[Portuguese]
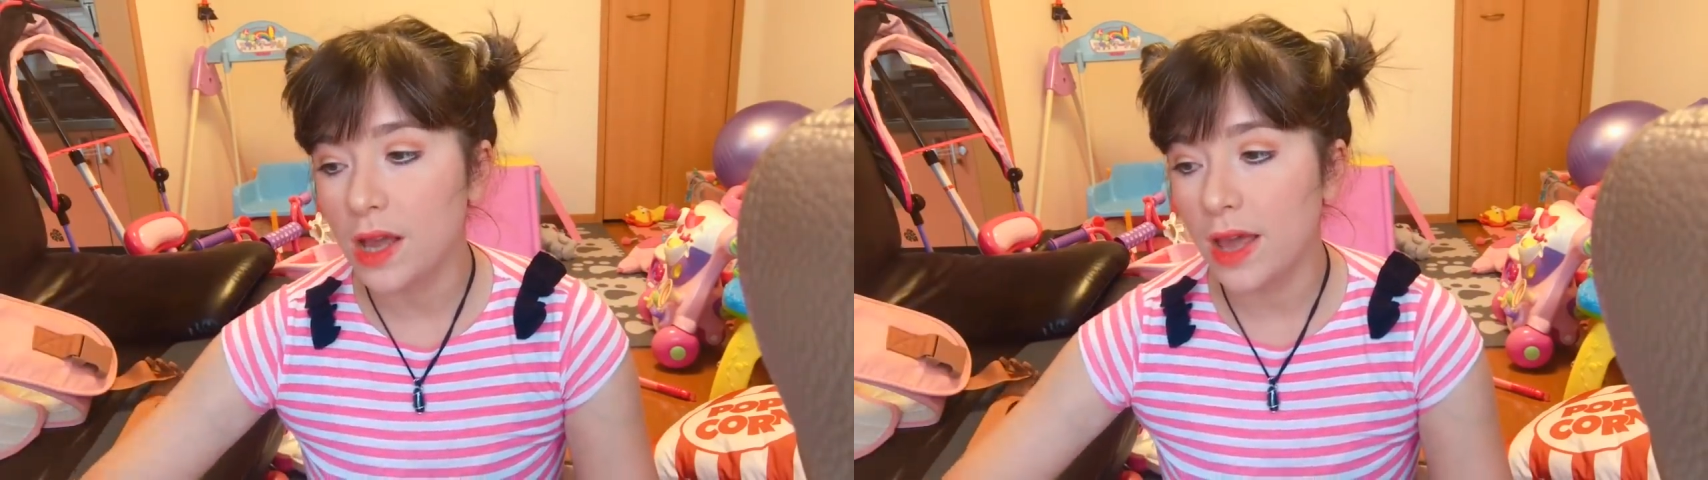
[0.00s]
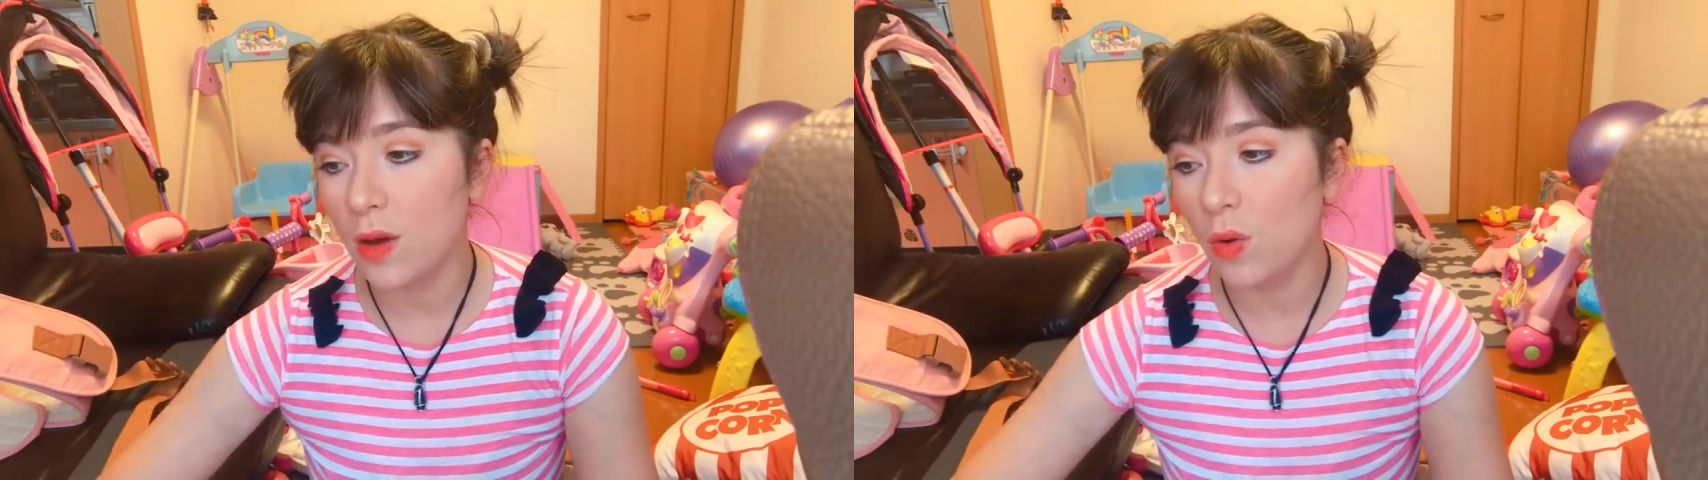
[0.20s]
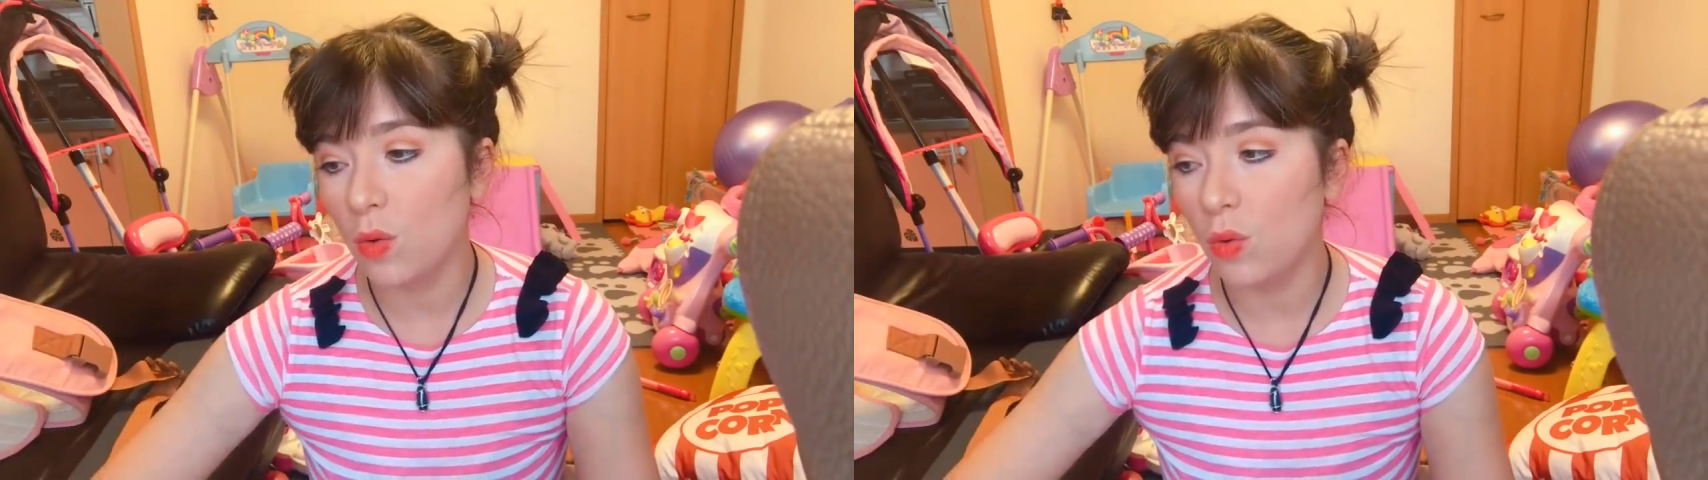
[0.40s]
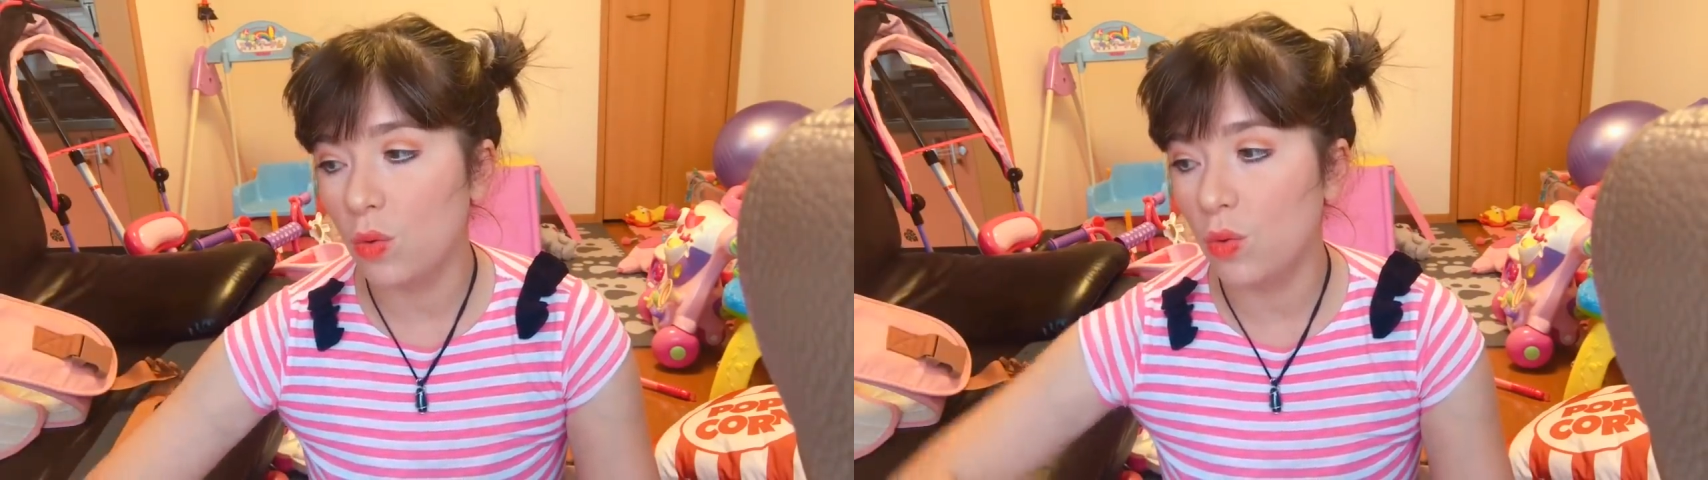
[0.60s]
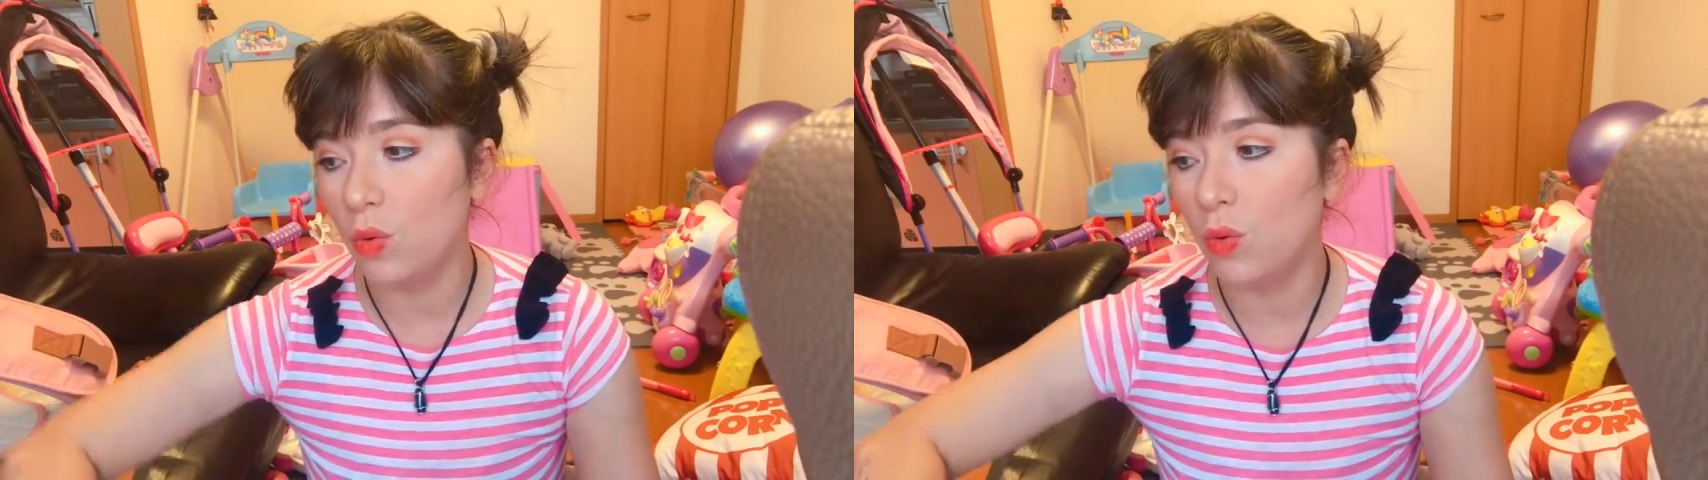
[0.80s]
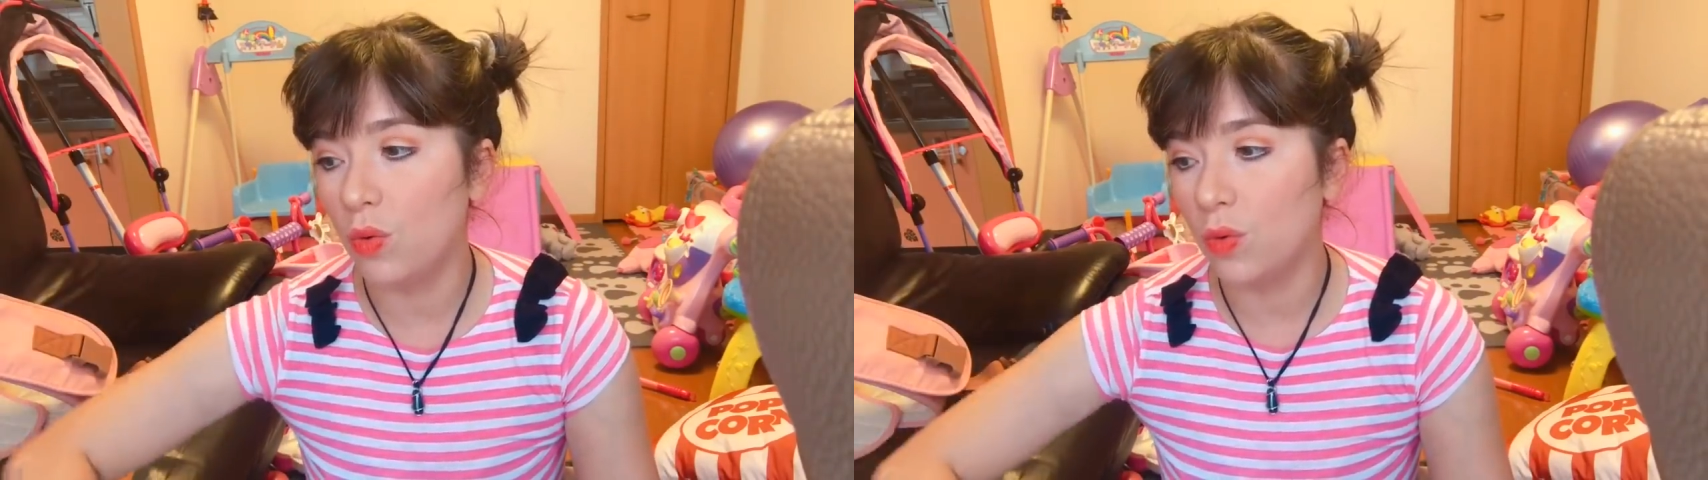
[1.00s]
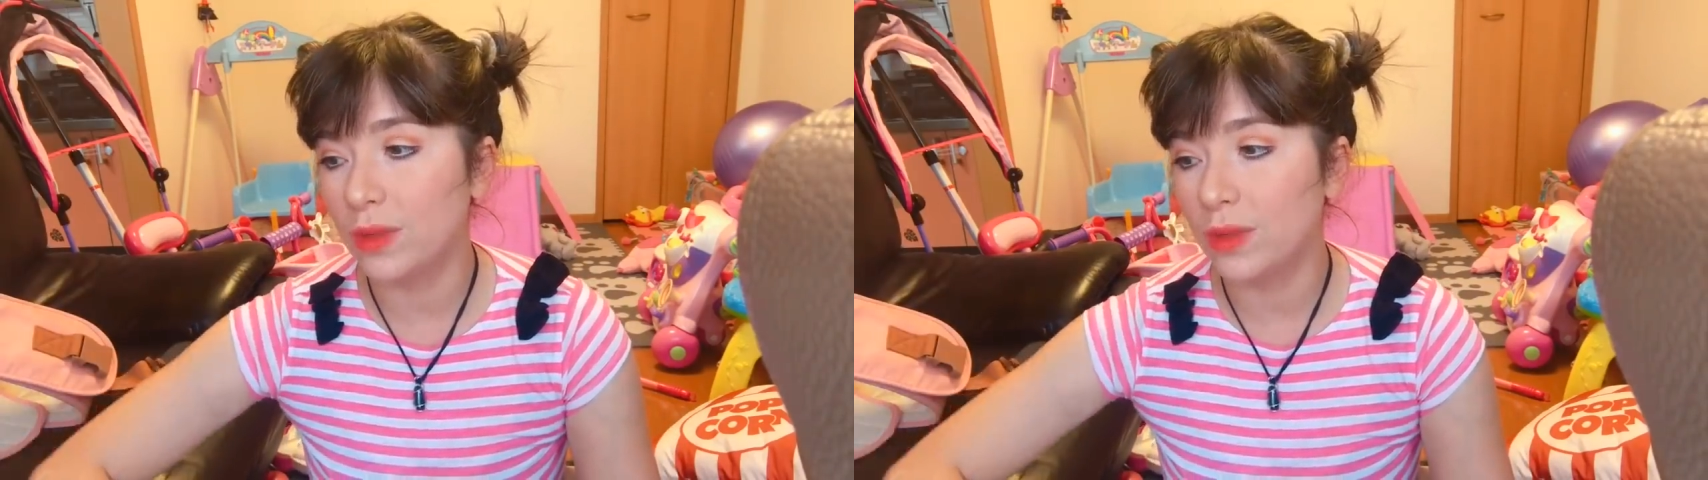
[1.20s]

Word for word: eu.